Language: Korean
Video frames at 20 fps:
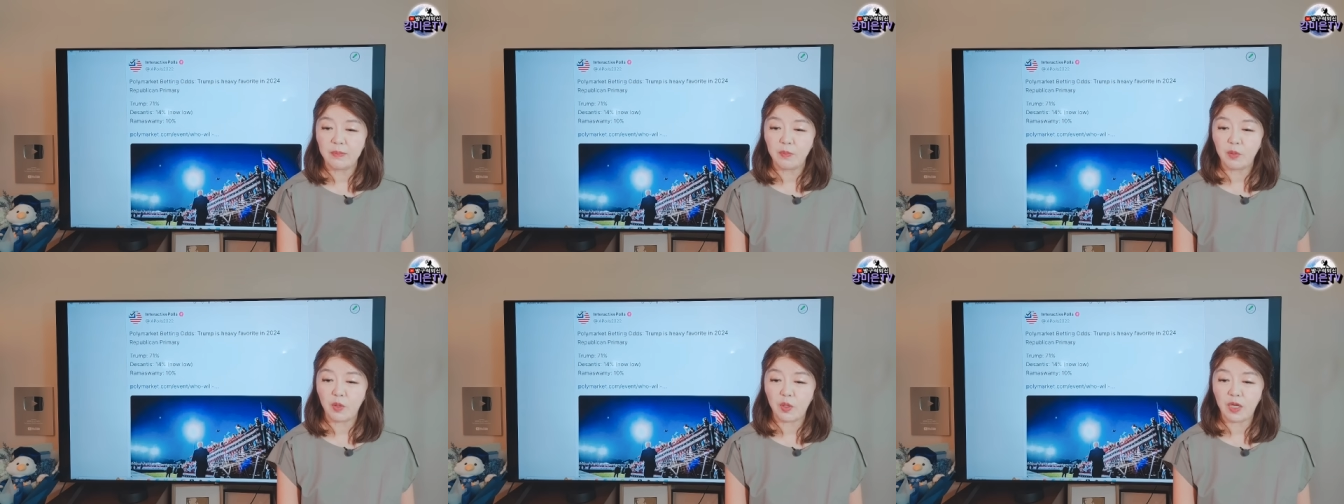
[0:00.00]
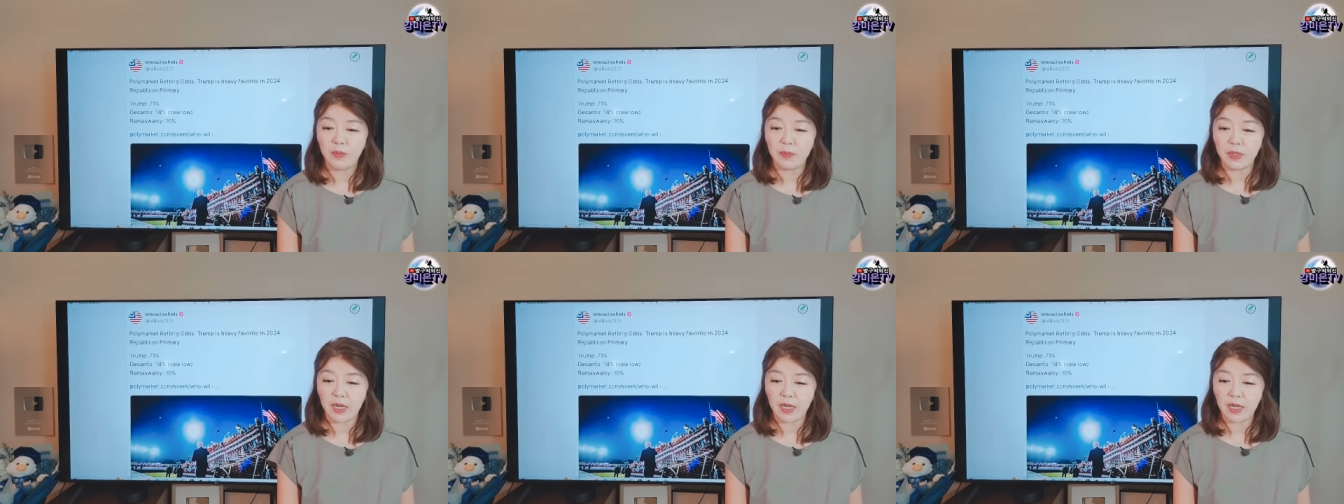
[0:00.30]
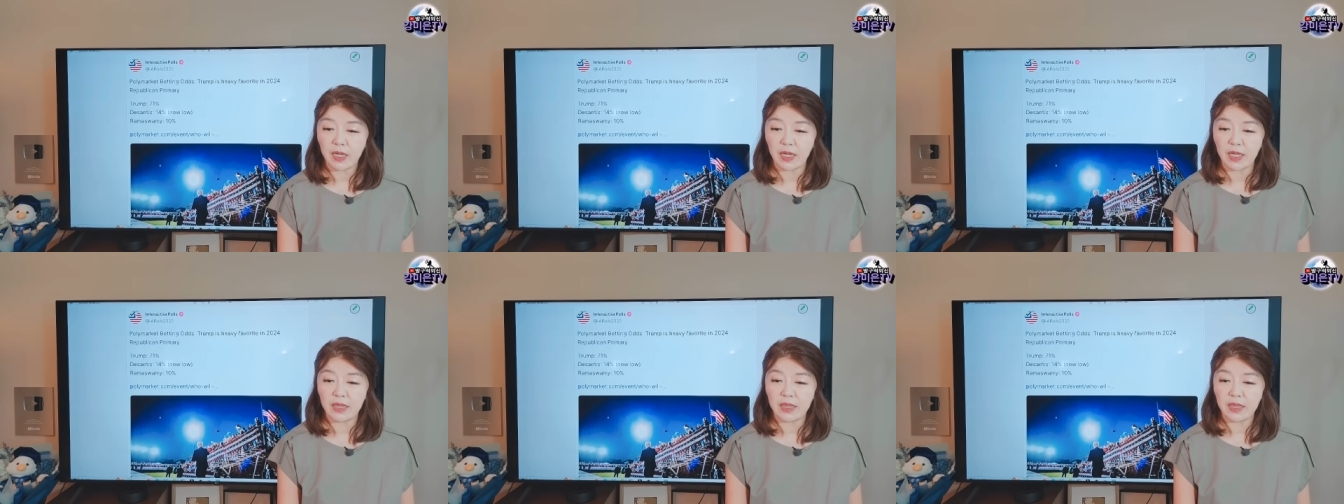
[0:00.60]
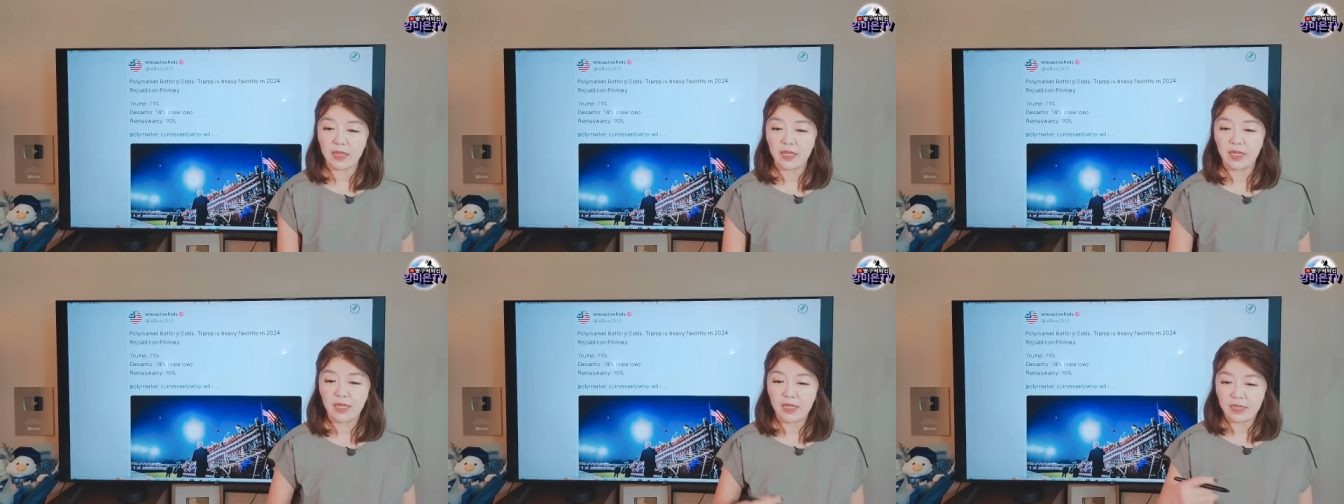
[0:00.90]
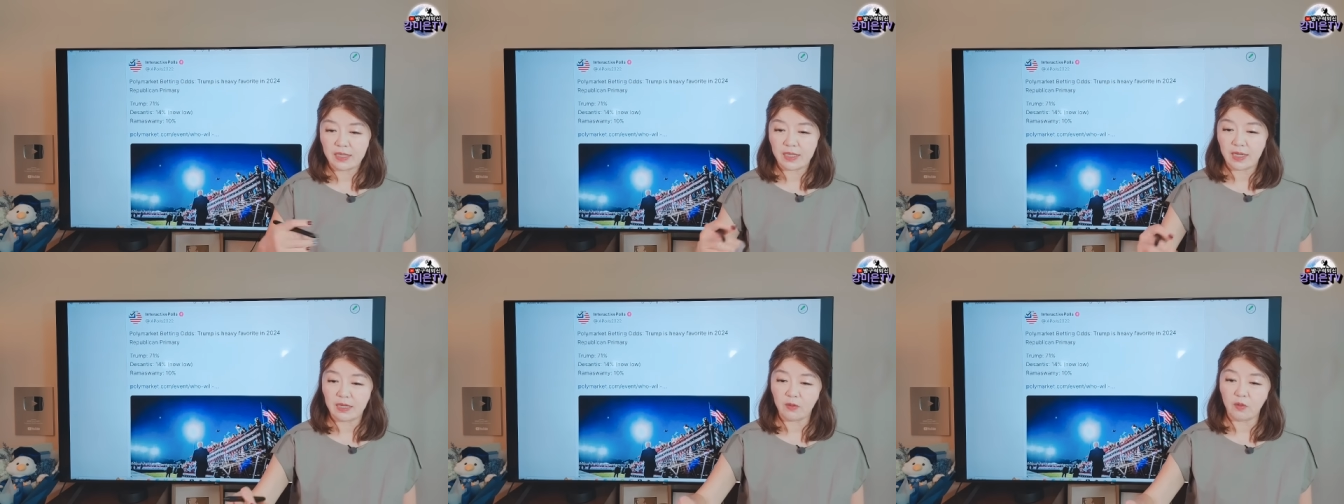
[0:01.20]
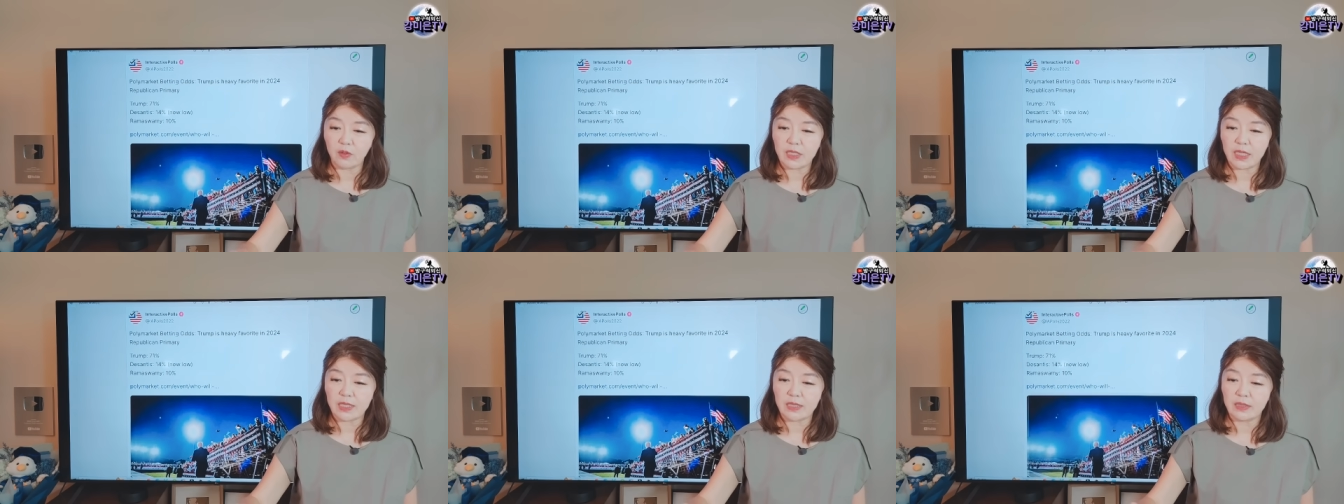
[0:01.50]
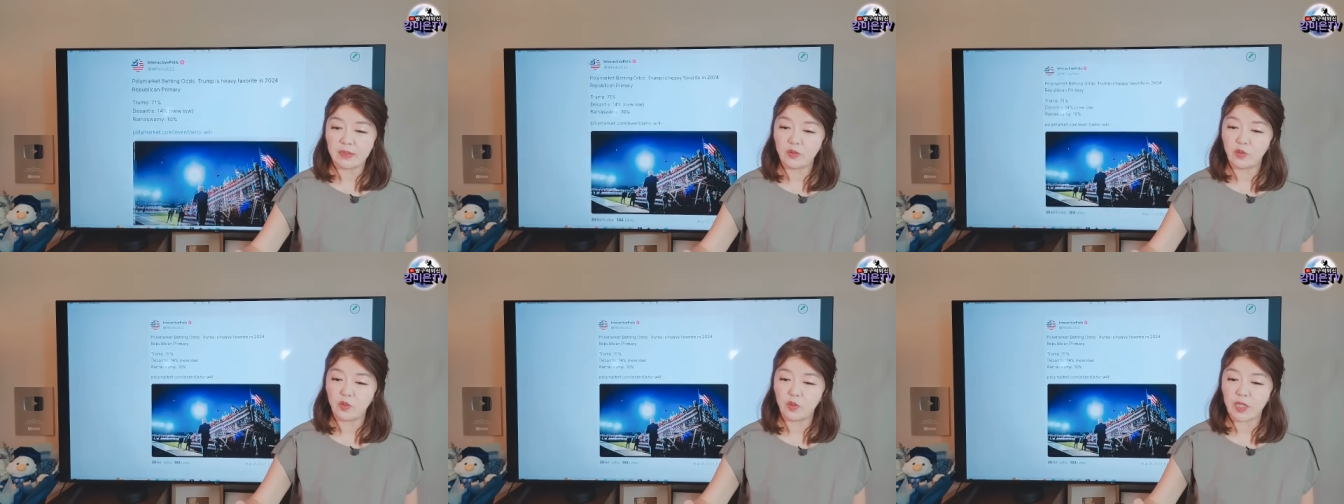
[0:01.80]
폴리마켓이라는
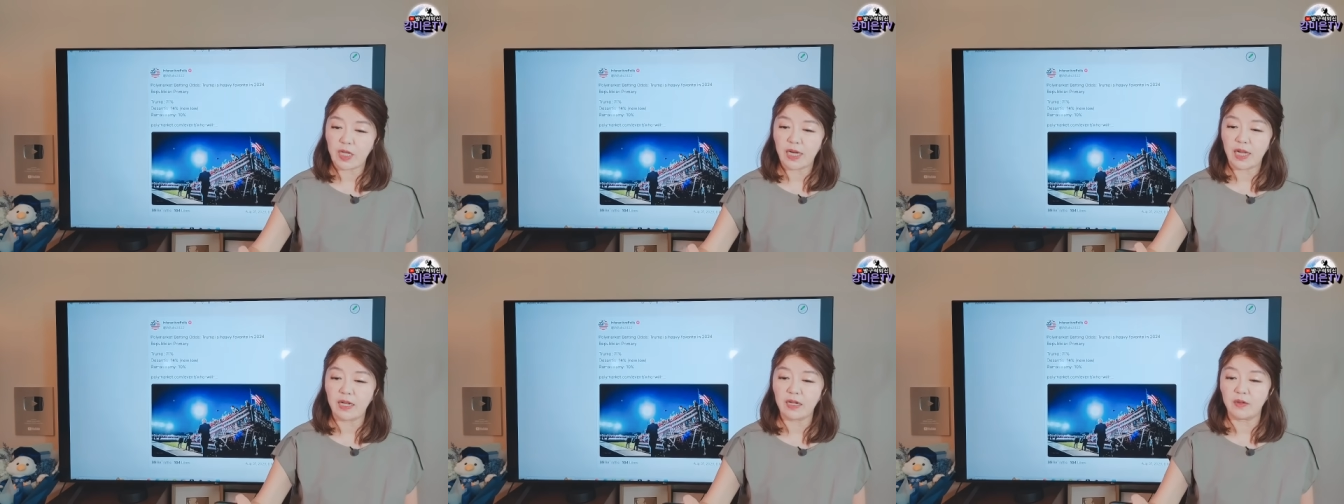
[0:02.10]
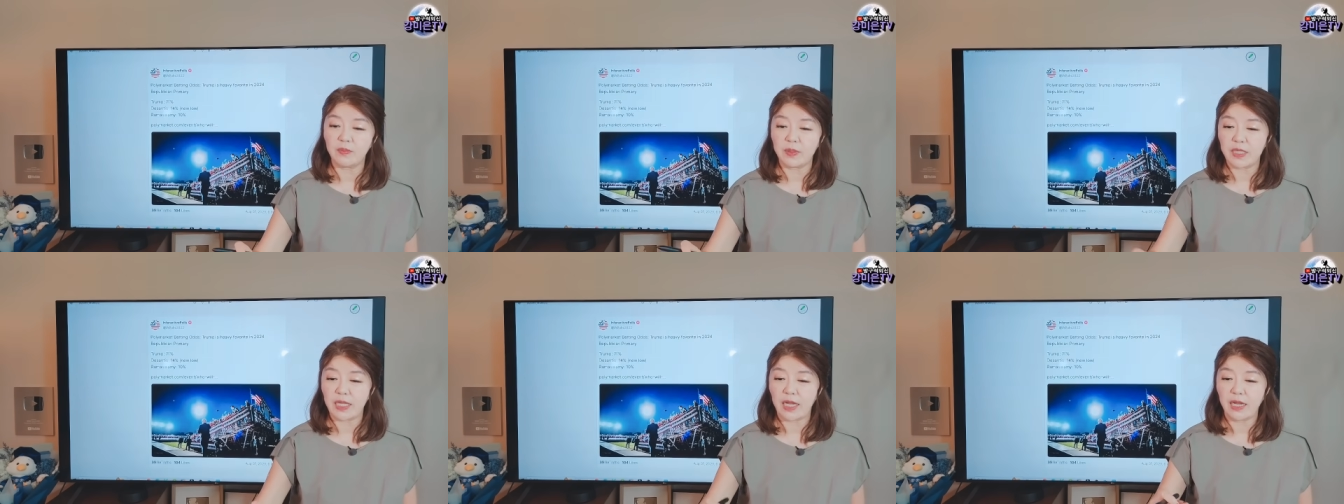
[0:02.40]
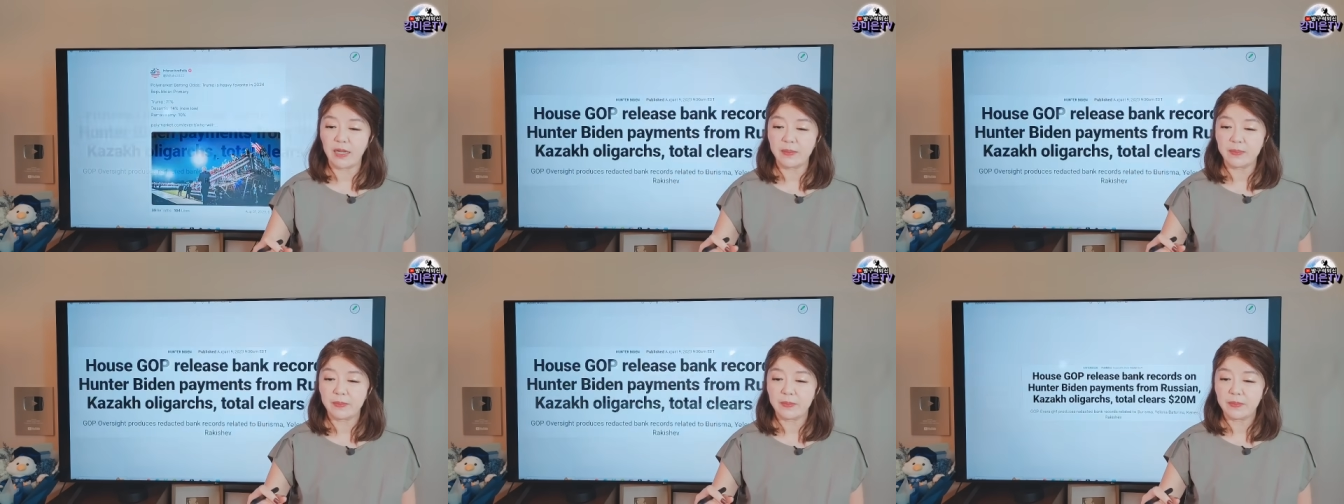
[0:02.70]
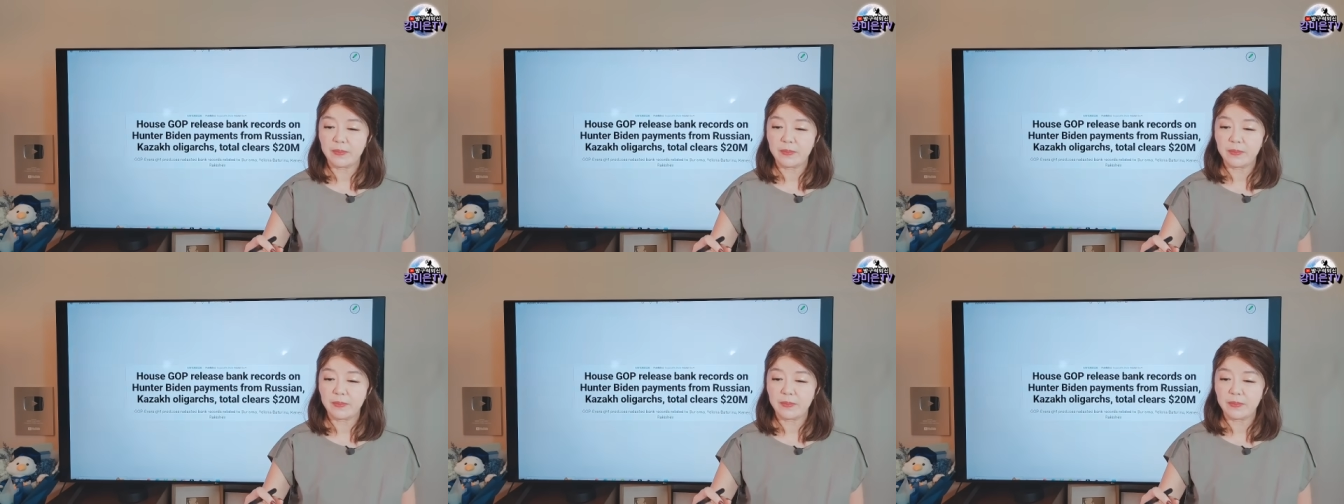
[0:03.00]
곳에서 조사를 한 겁니다.